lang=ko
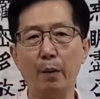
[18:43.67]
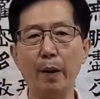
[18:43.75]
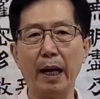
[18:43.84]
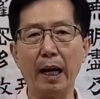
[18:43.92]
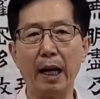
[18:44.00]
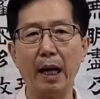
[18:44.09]

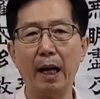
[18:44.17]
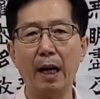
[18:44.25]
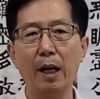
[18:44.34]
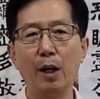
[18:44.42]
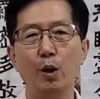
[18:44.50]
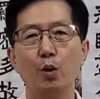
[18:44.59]
왜?
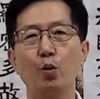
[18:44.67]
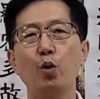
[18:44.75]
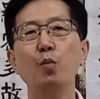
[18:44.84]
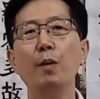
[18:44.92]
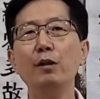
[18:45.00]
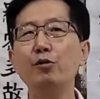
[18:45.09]

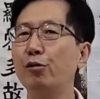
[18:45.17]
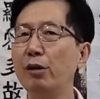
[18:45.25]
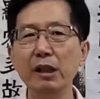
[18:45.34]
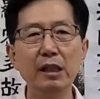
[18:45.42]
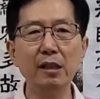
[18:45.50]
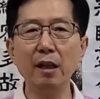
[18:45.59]
굶어
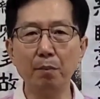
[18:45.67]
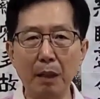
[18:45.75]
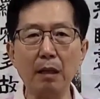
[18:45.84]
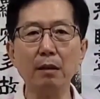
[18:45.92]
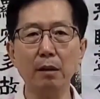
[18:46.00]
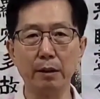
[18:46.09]
죽을 일은
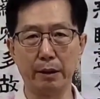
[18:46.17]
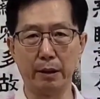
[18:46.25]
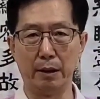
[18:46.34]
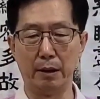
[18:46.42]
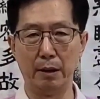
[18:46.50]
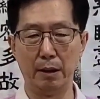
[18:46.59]
없다는
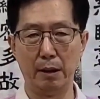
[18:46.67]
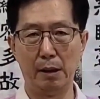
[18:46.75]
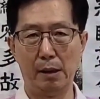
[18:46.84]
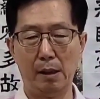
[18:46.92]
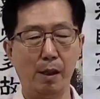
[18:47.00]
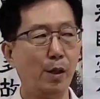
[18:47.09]
거죠.
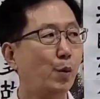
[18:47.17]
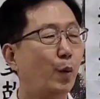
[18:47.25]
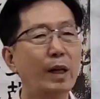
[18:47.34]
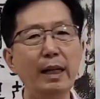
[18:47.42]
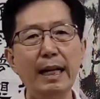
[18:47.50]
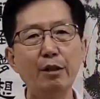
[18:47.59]

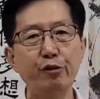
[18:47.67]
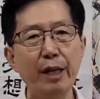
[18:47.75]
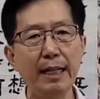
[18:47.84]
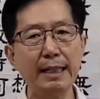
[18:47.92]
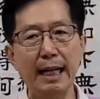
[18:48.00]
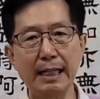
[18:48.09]
원래
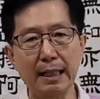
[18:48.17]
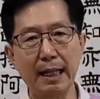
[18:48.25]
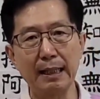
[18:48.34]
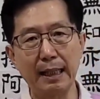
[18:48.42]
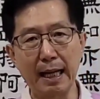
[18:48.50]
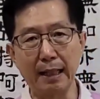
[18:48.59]

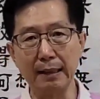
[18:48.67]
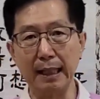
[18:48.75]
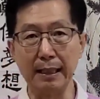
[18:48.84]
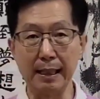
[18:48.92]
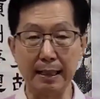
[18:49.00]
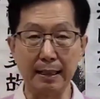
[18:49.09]
수행자들한테 하는
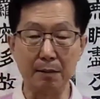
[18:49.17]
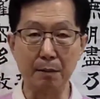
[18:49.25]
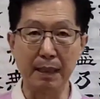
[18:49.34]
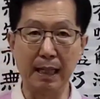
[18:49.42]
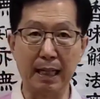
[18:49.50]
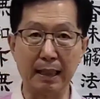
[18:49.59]
얘기가
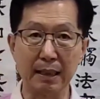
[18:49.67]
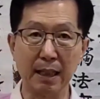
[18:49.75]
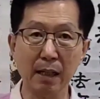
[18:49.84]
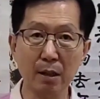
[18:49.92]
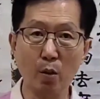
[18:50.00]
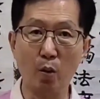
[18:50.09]
있습니다.
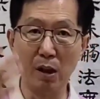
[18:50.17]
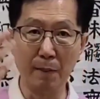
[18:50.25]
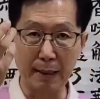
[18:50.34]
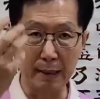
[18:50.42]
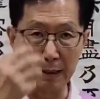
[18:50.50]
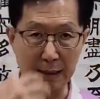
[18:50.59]
천공을
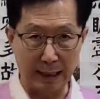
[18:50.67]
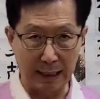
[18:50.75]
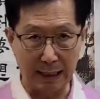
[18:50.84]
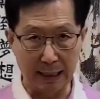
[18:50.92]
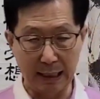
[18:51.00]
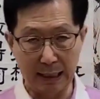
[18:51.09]
받는다.